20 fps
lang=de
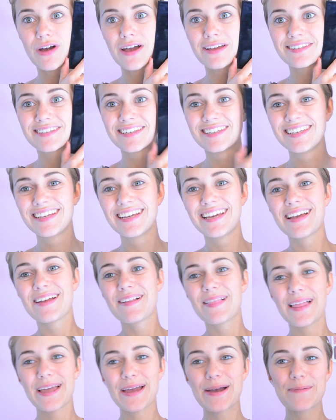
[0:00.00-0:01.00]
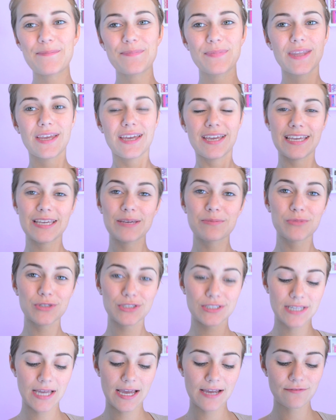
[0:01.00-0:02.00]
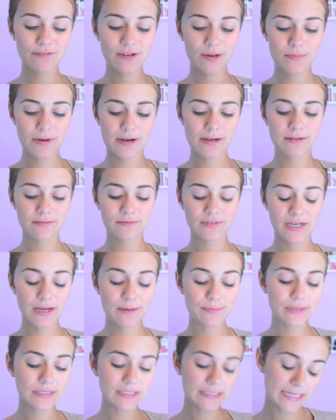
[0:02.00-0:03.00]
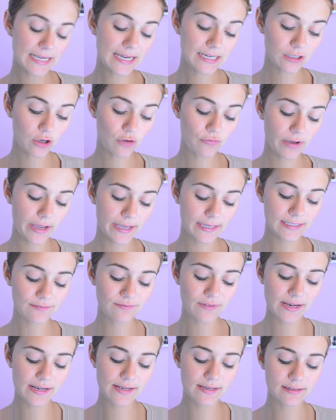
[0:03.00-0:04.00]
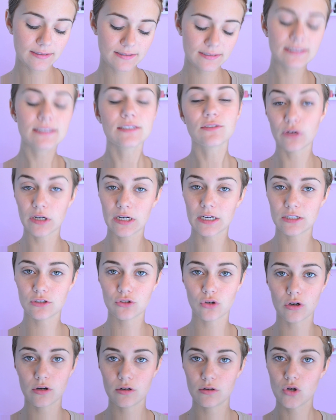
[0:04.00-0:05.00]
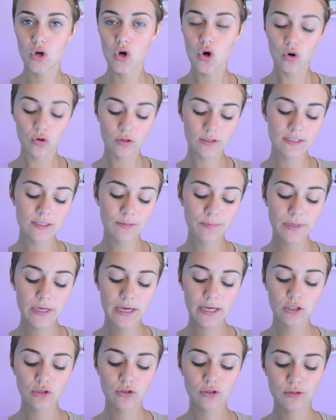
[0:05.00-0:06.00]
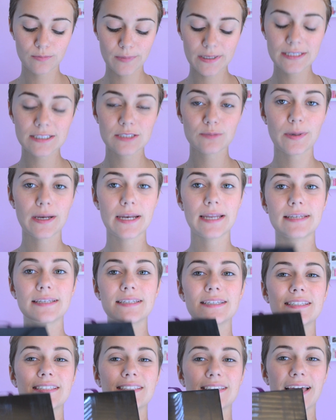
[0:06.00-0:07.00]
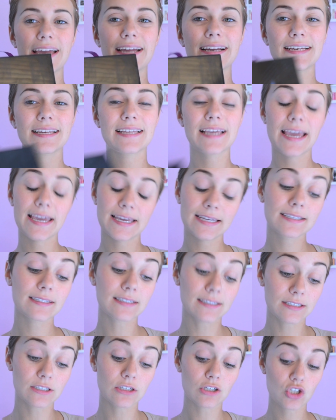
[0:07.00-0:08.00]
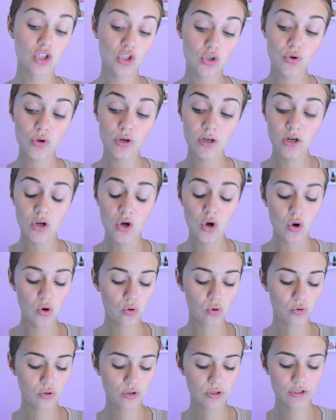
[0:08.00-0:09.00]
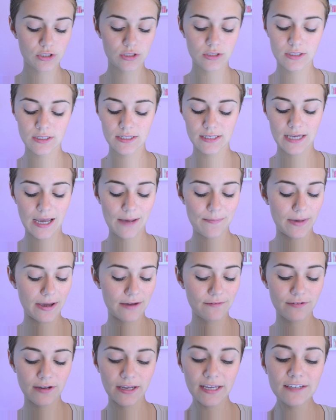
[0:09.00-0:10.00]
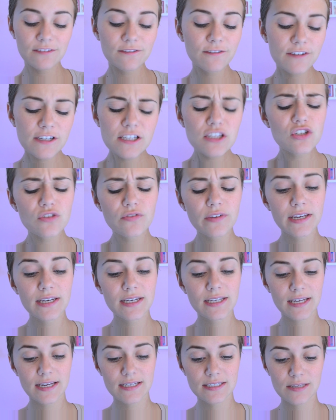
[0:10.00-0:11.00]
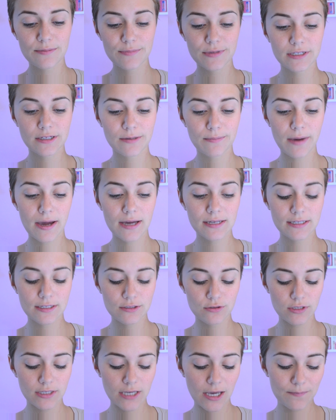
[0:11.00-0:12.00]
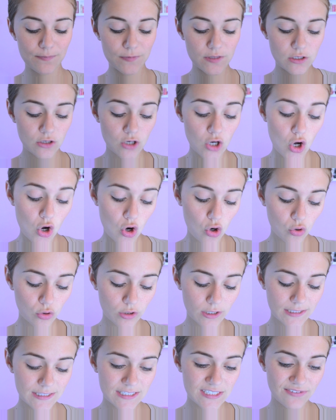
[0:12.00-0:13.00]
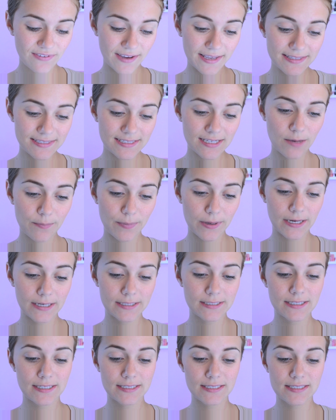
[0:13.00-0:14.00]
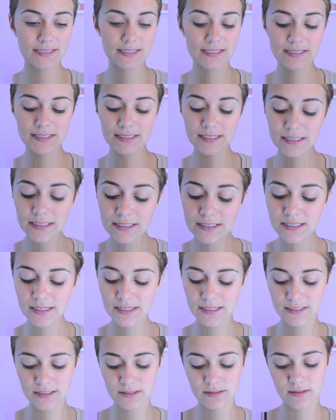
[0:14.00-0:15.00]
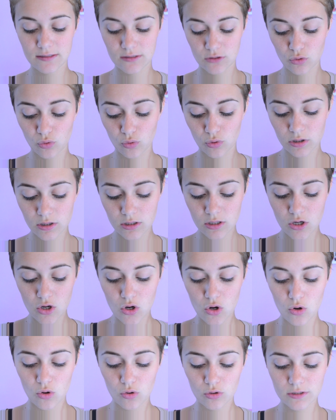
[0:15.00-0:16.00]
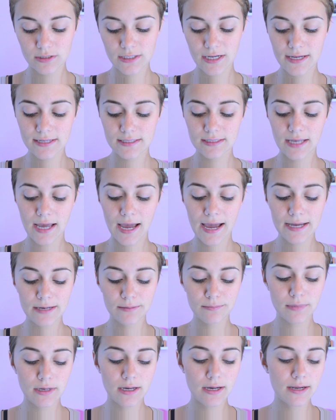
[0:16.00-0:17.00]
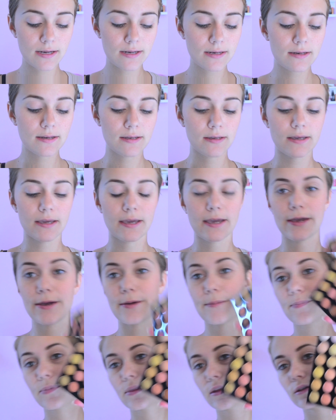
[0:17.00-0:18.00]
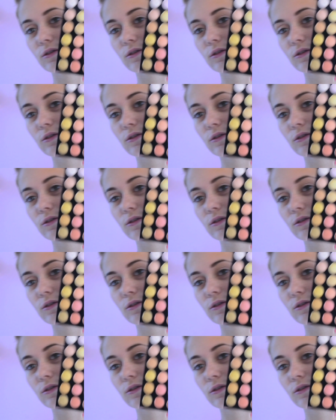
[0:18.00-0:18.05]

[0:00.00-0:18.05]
weiß. Ähm, ich muss da einfach mal wieder ein bisschen näher drauf eingehen, weil die ist wirklich toll. Und diese BH Cosmetics Paletten, die sind eigentlich echt richtig schön und ich habe einfach echt viel zu wenig erst damit gemacht. Also ich habe die 120er Palette, das ist die dritte Edition. Und da ist einmal ähm,